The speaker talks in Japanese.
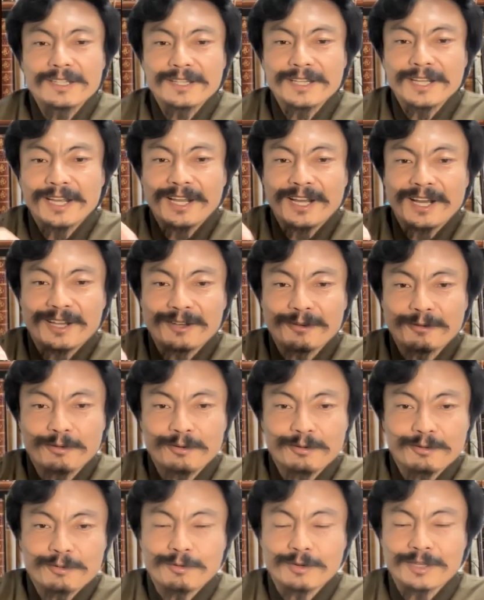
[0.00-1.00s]
で、あ
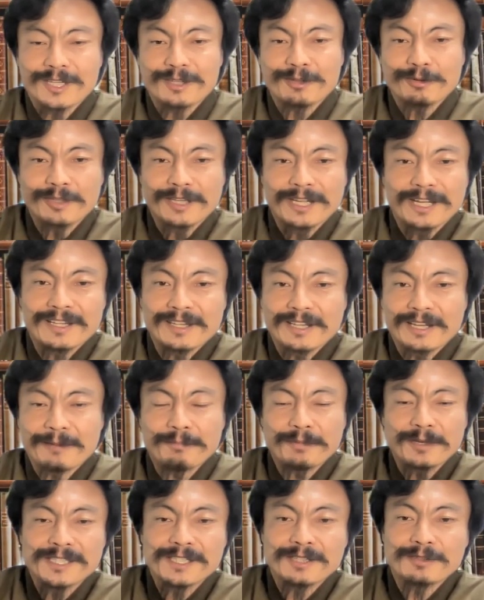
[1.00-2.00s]
のこれだと
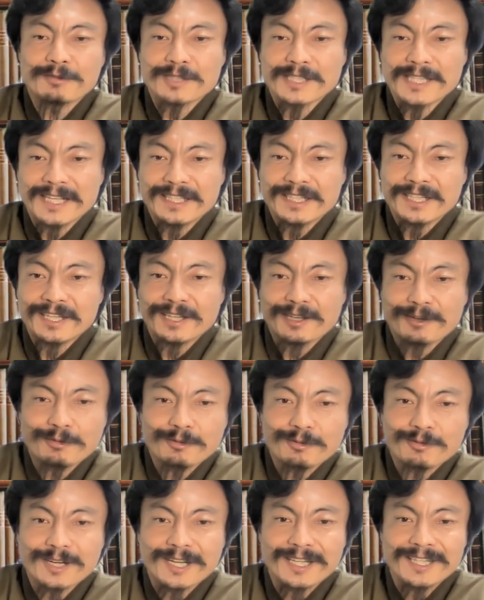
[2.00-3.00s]
何パーセント、最低で
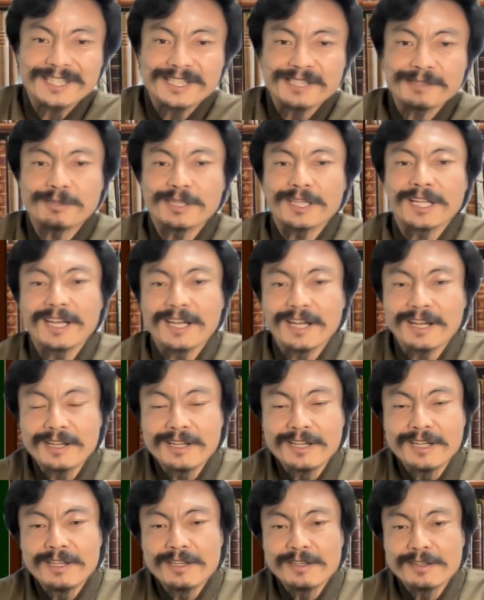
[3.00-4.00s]
このくらいですみたいな。
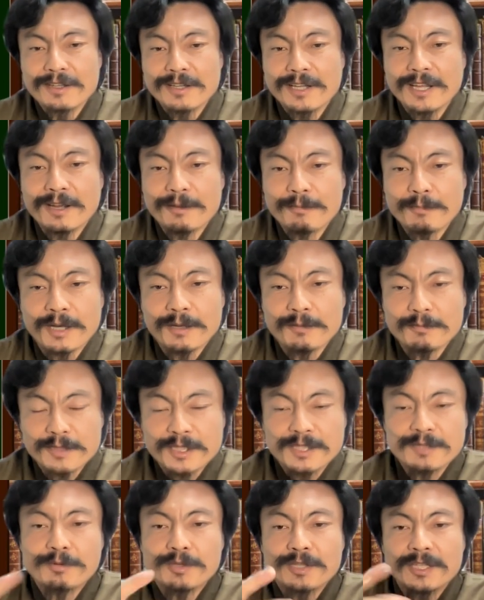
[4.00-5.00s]
で、まあ、
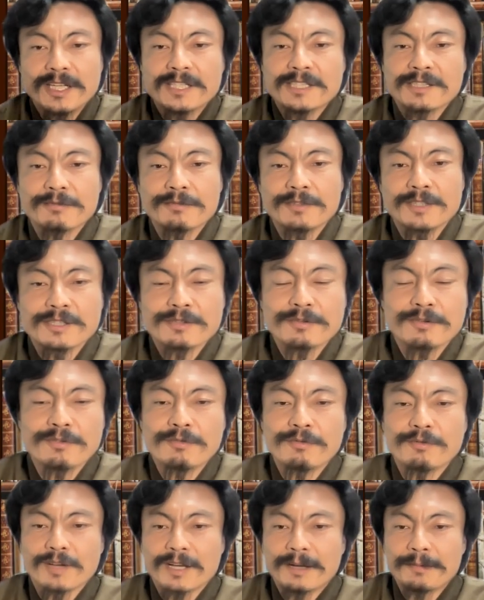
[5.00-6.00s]
見積もり出してくるんで、それ
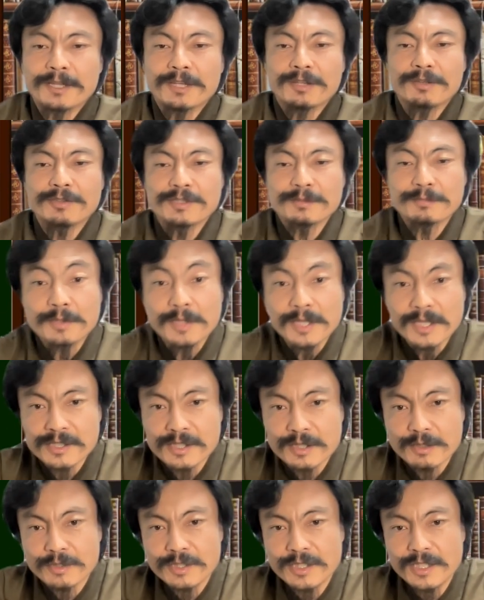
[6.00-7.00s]
をガバッと自分の
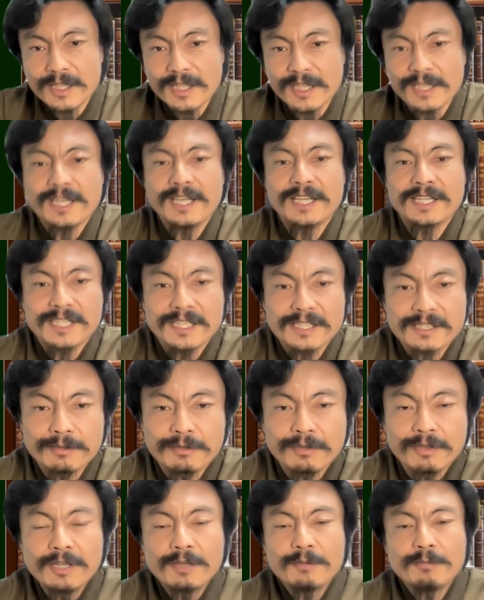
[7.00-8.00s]
エクセルに入れて計算す
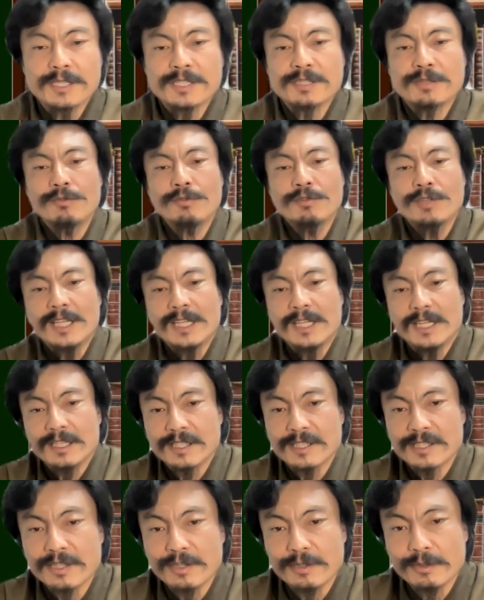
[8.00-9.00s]
る。まあ、その他なん
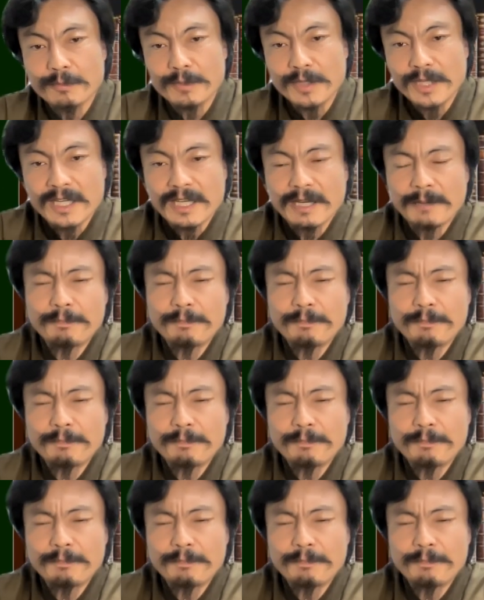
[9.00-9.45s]
ですけれどもね、